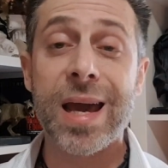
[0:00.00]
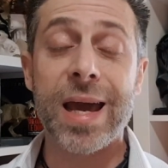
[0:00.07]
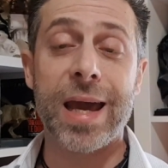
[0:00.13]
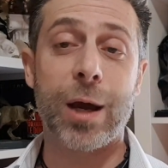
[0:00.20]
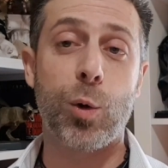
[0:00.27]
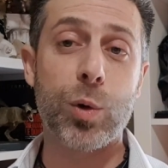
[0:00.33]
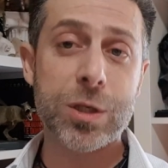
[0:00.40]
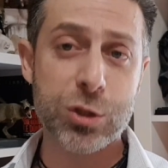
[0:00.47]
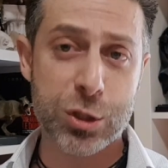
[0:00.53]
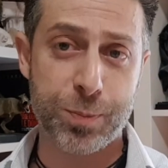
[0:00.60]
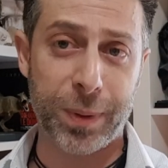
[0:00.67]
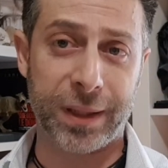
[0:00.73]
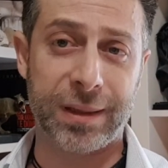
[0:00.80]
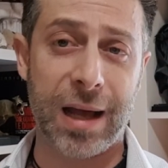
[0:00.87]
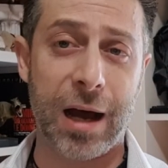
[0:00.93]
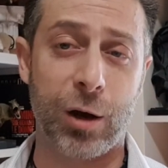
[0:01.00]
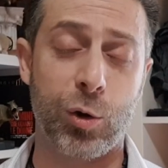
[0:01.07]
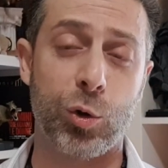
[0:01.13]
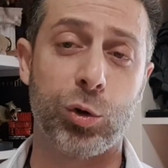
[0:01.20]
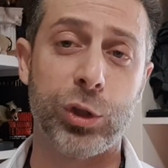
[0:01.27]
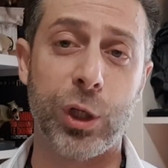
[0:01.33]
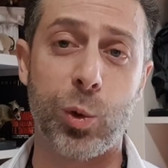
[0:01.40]
E questo
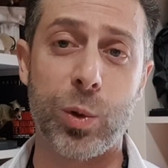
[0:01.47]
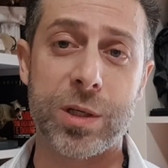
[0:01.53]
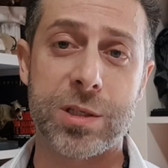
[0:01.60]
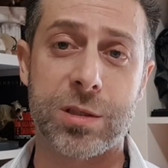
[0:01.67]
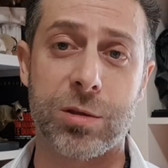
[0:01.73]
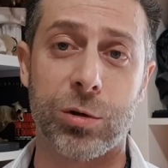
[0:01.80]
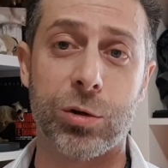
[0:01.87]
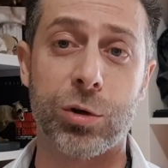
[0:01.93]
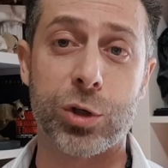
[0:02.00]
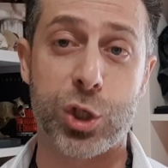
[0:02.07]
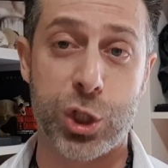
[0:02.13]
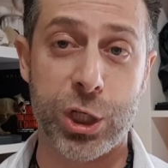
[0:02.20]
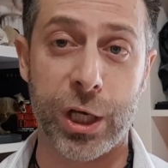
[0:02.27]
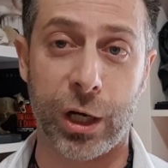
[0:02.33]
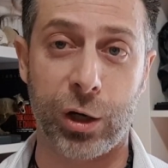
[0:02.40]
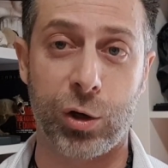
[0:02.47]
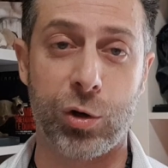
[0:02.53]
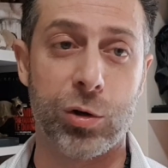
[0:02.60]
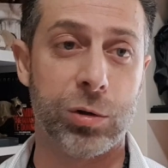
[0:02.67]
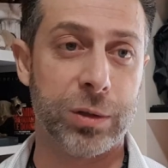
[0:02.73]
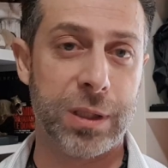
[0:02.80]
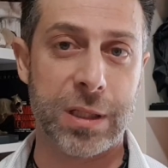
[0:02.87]
spettacolo di questo
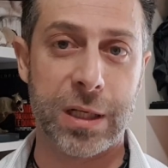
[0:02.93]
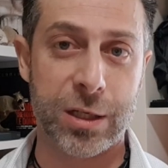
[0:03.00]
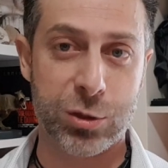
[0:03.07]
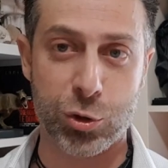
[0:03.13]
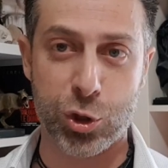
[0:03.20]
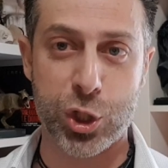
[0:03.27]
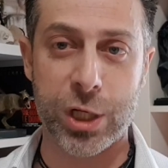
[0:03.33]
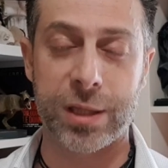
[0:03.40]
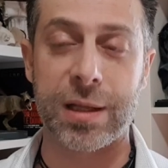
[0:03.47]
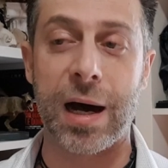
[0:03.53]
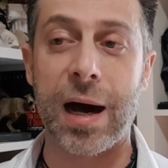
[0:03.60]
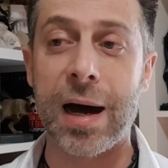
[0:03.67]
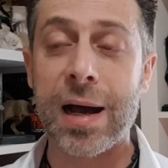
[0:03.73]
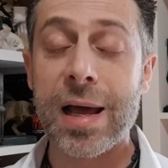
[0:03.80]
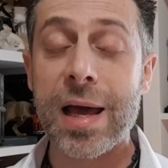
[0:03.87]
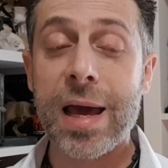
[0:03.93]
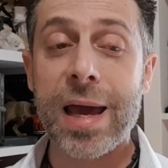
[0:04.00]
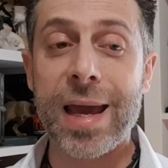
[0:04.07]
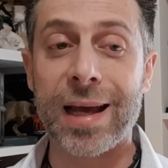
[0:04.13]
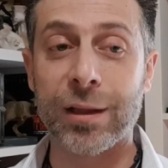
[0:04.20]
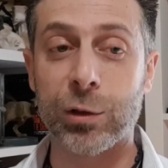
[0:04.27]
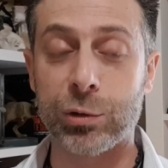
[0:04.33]
circo in società
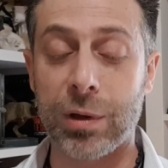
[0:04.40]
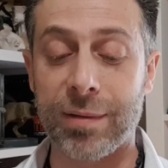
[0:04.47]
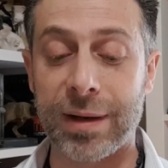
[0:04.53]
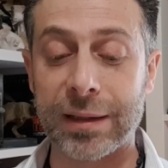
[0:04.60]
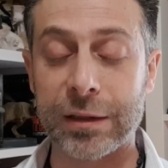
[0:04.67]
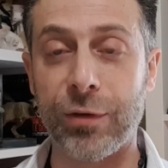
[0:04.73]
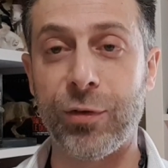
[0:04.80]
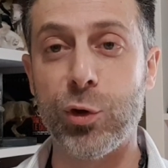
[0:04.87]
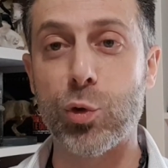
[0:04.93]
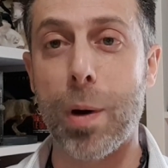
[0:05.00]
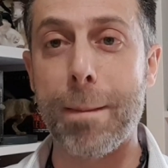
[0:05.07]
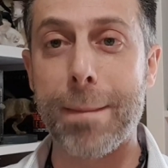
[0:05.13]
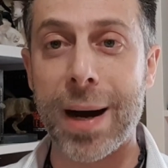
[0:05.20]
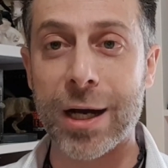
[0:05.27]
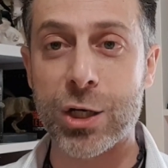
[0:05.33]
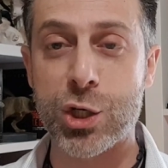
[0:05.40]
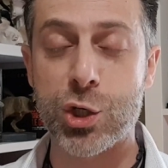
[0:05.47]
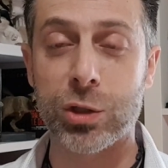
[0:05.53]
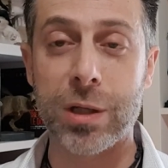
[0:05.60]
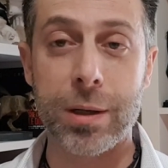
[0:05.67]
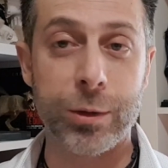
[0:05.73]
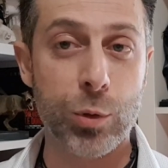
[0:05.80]
è andato avanti fino a
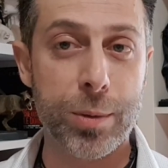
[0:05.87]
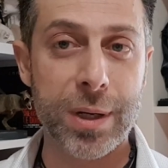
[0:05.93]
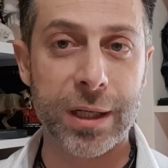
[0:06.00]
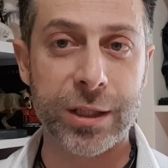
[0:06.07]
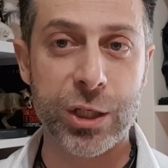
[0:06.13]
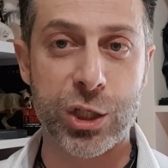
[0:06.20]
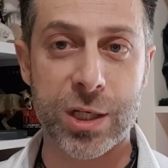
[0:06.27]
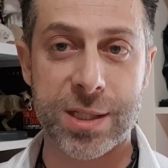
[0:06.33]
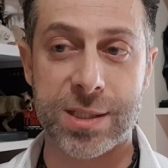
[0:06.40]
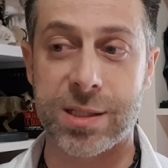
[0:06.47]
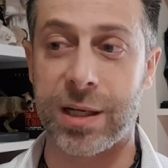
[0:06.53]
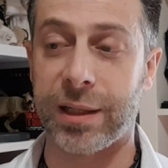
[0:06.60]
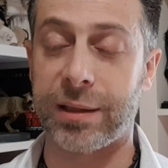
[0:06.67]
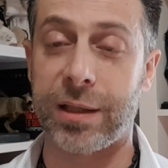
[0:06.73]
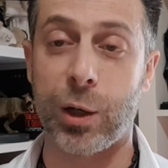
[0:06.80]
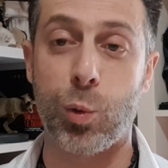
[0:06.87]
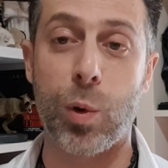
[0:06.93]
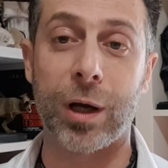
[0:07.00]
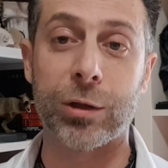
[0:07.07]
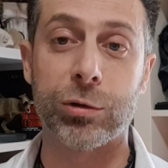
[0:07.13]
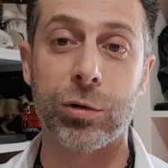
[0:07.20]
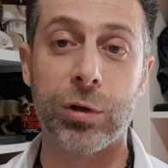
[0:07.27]
maggio del 2017,
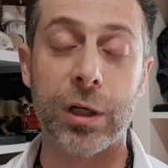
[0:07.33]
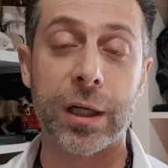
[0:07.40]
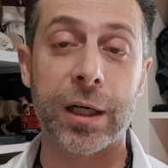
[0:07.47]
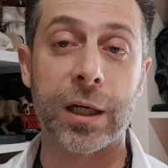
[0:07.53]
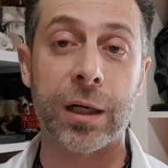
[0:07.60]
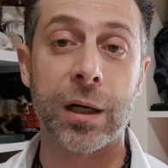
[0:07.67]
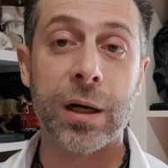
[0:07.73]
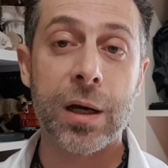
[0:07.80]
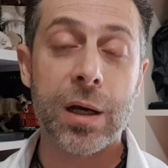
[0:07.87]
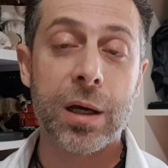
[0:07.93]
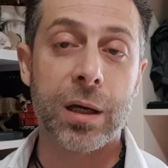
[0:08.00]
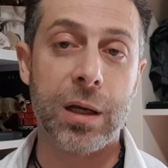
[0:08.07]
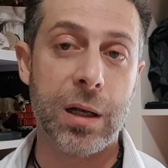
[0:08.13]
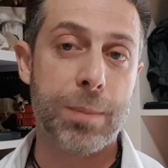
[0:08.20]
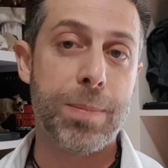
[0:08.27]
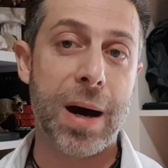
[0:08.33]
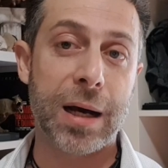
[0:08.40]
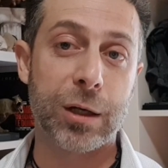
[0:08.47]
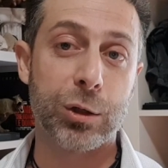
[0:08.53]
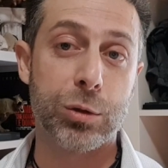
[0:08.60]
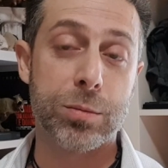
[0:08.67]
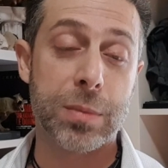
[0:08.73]
quando il, il
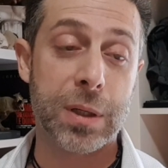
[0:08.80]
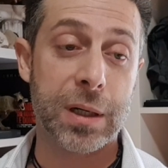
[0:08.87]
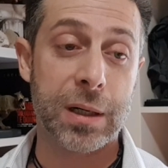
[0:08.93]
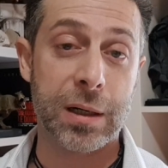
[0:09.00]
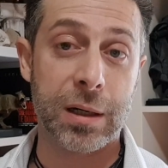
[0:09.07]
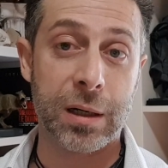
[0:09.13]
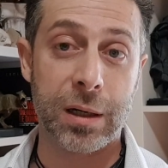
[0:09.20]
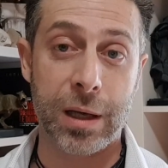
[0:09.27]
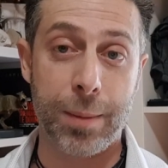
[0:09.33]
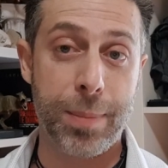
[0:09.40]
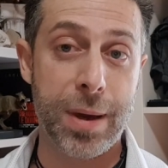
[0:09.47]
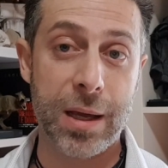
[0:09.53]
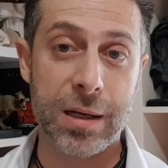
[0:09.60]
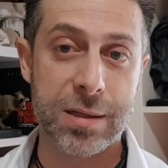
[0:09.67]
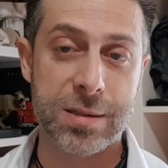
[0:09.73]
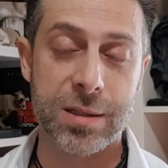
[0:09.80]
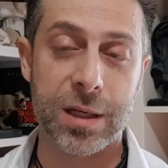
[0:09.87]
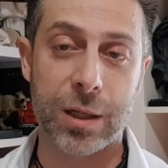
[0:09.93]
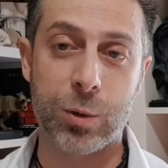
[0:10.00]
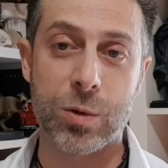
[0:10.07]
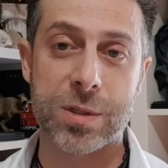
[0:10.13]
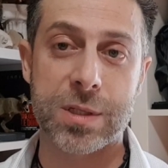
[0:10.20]
Barnum eh, e Bailey
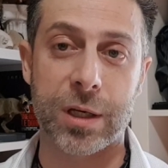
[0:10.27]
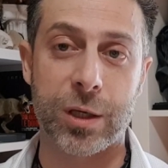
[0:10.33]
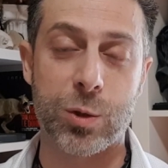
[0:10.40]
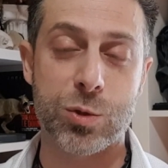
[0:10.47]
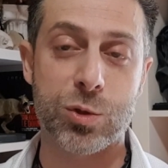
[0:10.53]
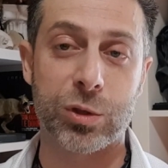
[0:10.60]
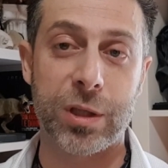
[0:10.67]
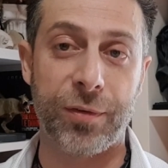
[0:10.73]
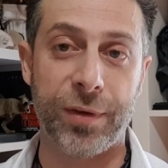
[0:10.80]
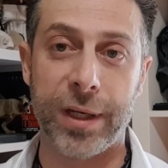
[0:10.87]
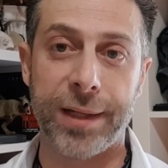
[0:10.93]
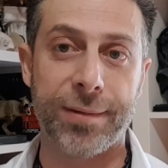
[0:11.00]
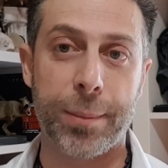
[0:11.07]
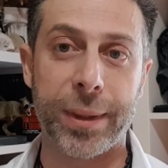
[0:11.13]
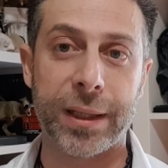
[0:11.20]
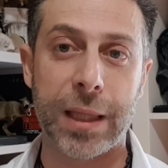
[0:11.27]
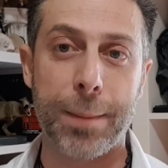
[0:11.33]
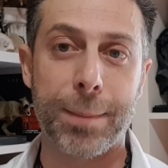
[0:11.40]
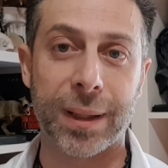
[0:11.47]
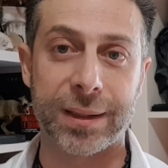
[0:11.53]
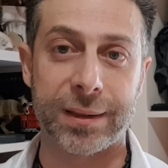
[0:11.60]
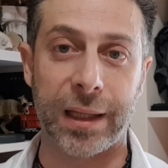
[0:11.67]
Circus ha chiuso definitivamente i
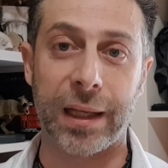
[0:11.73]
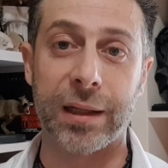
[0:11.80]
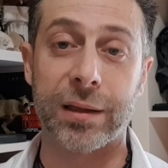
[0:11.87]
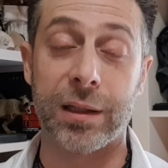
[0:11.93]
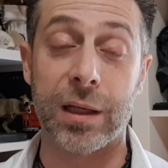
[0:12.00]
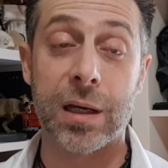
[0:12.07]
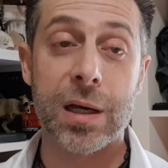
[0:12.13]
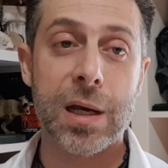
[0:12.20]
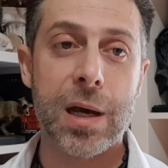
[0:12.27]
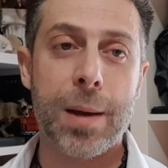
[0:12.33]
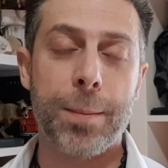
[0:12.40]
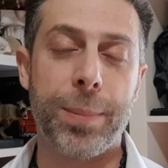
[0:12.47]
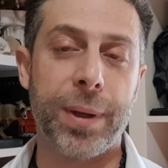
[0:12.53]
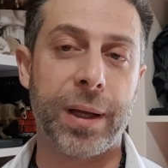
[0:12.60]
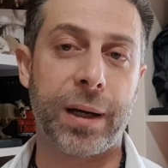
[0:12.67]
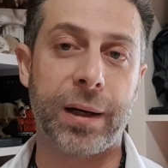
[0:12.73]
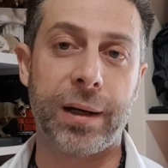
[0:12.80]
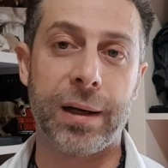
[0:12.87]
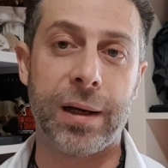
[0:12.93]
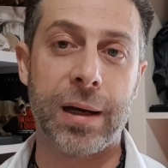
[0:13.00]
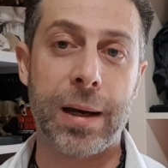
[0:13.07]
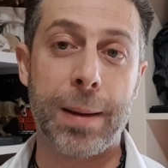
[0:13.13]
battenti per,
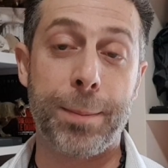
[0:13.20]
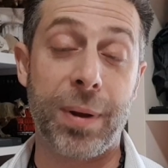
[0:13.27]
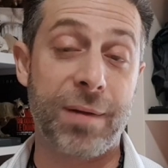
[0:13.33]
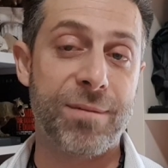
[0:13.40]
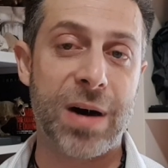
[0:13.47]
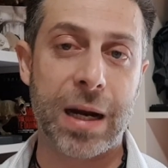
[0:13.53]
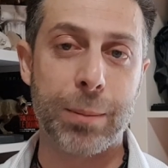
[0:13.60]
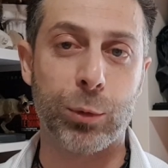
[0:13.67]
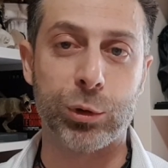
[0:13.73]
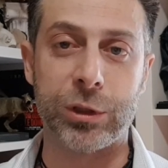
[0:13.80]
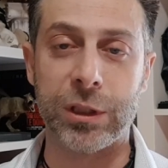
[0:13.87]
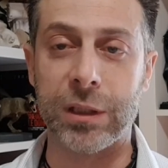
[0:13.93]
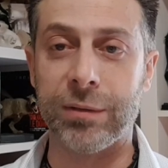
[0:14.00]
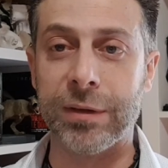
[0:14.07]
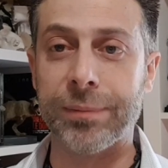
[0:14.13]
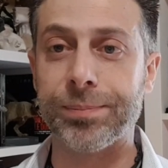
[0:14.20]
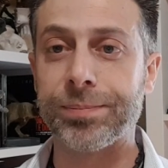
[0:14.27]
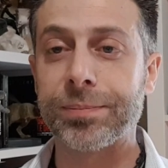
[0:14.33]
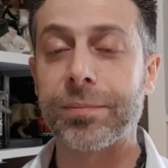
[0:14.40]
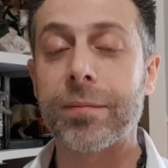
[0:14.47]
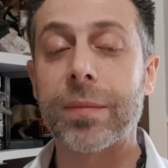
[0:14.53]
eh, per Bari vari motivi.